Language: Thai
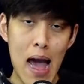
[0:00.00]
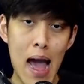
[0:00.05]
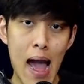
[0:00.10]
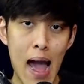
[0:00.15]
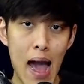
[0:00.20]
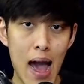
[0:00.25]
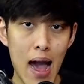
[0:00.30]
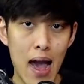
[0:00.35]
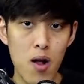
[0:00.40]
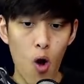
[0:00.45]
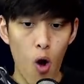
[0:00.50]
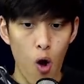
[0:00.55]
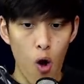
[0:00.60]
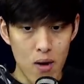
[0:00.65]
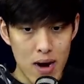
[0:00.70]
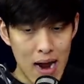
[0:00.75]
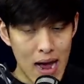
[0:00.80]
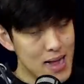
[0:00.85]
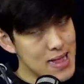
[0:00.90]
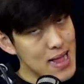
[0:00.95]
5 กอง
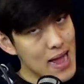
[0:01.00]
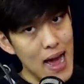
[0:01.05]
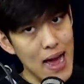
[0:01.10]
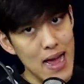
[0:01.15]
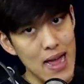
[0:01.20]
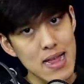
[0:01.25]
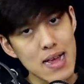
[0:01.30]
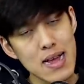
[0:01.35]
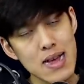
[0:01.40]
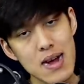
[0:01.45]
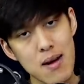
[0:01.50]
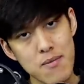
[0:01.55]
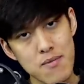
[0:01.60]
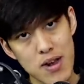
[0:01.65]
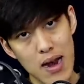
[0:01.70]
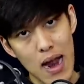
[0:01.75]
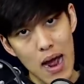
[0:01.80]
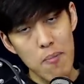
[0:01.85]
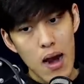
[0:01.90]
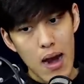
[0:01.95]
หน้าไทยที่เกือบ
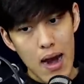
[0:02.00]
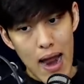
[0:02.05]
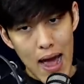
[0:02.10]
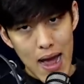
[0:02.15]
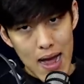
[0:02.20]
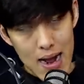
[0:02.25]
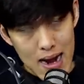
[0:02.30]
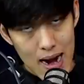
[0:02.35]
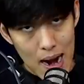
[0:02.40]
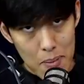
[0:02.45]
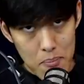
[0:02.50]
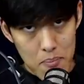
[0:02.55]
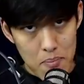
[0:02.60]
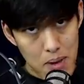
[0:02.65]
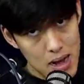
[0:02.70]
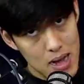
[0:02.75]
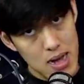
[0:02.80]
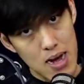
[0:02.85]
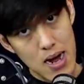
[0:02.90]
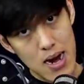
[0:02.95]
จะดับและกลับ
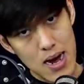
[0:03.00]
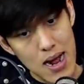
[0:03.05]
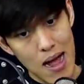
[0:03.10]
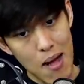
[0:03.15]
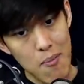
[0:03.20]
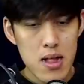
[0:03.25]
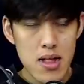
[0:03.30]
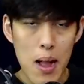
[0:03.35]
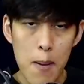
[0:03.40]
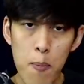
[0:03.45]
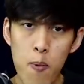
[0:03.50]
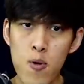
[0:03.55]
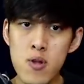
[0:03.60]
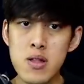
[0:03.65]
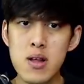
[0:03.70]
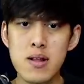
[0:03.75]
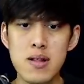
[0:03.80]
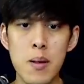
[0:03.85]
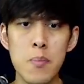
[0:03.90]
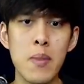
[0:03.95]
มาเกิดครับ ถ้าพูด
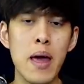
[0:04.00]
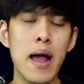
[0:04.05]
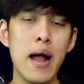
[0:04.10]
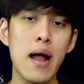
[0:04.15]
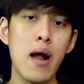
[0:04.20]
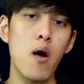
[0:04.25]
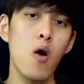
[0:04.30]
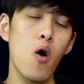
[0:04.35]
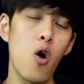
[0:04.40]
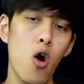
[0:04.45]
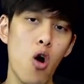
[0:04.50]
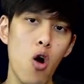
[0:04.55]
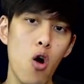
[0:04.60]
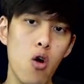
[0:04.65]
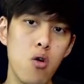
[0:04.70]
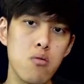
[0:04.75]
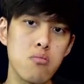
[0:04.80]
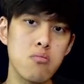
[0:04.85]
ถึงตำแหน่งของ